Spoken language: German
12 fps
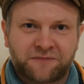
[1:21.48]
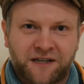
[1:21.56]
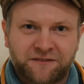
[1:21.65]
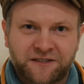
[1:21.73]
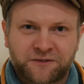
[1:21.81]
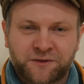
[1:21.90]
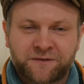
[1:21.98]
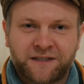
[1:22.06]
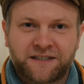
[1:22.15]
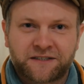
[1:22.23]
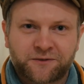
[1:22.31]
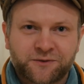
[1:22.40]

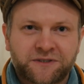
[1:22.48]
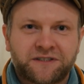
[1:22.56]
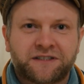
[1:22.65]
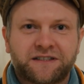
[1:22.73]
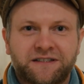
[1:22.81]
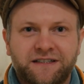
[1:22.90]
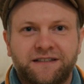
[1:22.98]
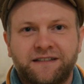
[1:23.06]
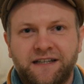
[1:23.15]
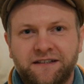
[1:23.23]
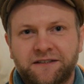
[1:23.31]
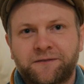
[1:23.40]
Gravitationsfeld, das uns interessiert,
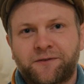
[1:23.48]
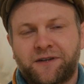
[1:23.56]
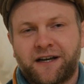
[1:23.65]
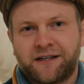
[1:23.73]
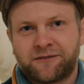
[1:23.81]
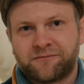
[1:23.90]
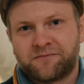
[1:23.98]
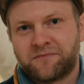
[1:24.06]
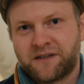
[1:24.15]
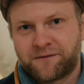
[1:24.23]
jenes von, einem,